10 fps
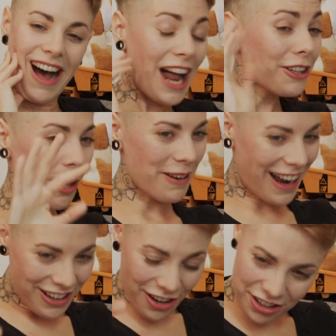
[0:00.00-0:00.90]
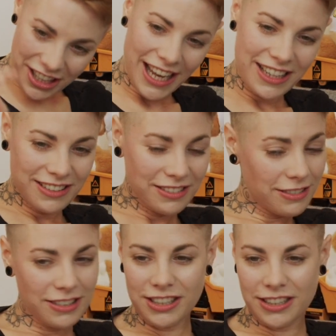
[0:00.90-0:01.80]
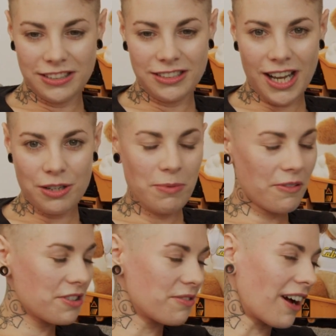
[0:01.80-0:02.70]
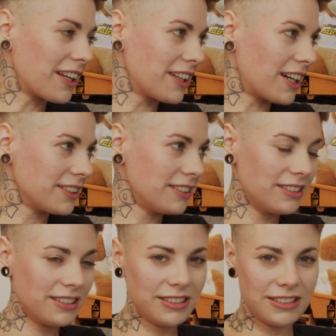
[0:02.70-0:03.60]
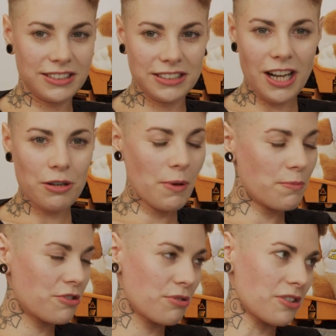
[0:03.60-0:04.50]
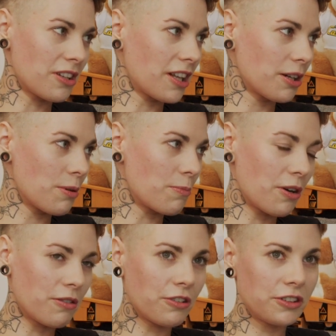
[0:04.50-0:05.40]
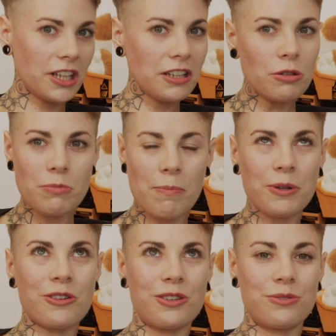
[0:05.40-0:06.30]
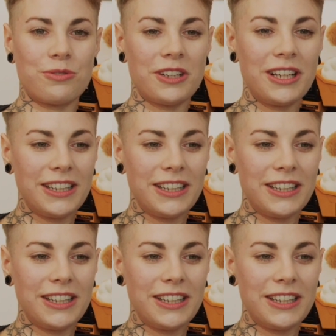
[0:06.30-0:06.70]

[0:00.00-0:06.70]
Ale dobra, mhm. okej. Okay. Ja lubię wyzwania i ja lubię być rzucona na głęboką wodę. Ja nie lubię podchodów.